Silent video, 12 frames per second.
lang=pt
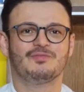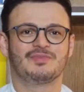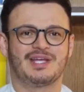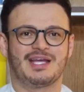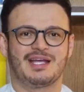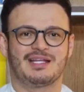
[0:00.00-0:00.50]

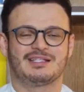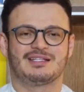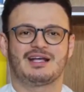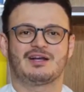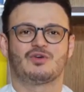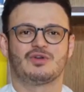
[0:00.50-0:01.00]
né,
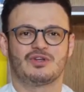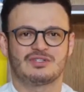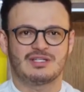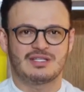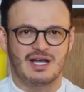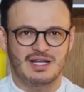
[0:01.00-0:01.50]
da
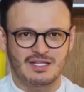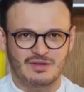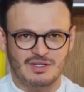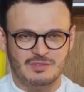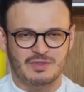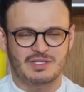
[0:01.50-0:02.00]
curiosidade
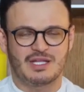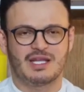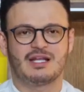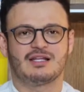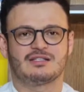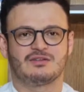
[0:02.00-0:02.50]
com as panelas,